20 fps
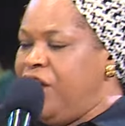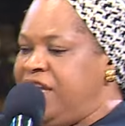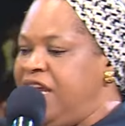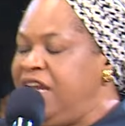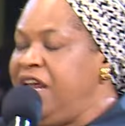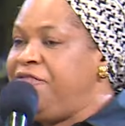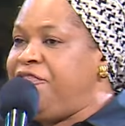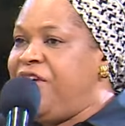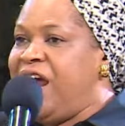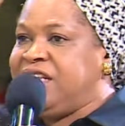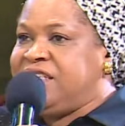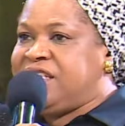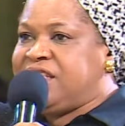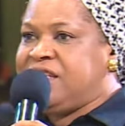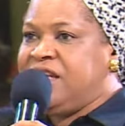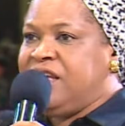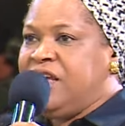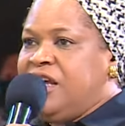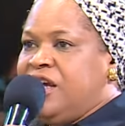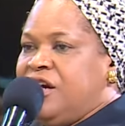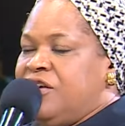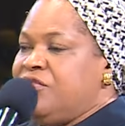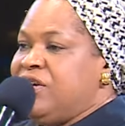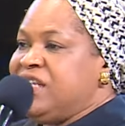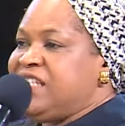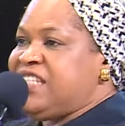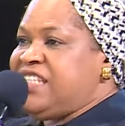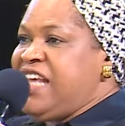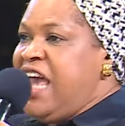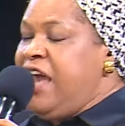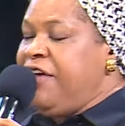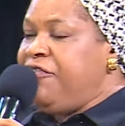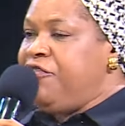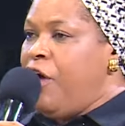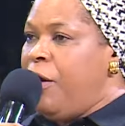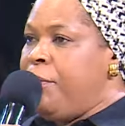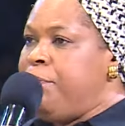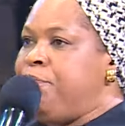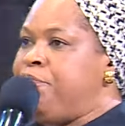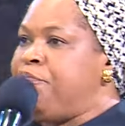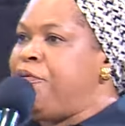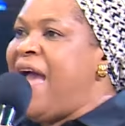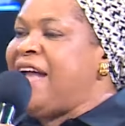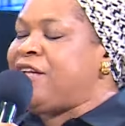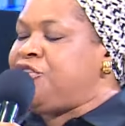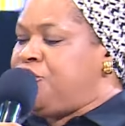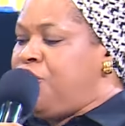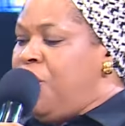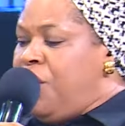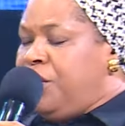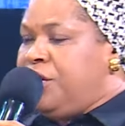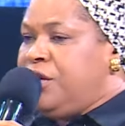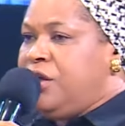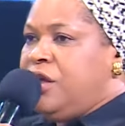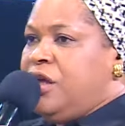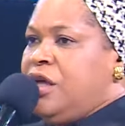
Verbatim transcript: votre délivrance. Recevez votre percée.